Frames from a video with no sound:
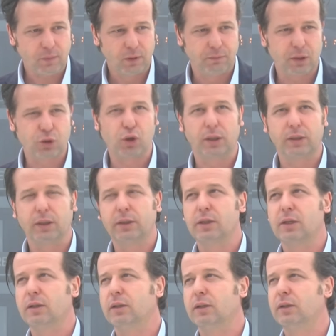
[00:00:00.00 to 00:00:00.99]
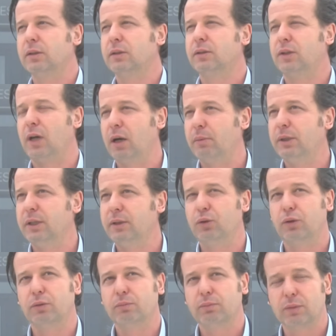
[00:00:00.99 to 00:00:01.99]
ve şu anda da e, tahmin
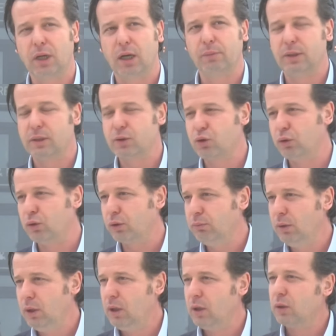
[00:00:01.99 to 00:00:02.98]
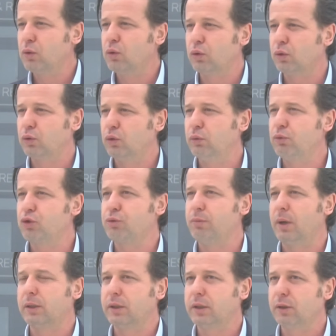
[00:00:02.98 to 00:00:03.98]
ediyorum, tahmini söylüyorum kurutulmuş
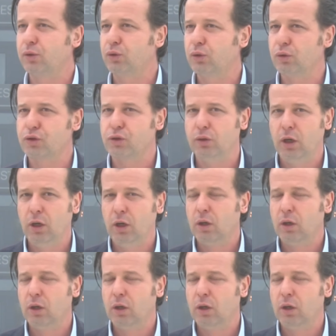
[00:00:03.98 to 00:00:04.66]
mantarın kilosu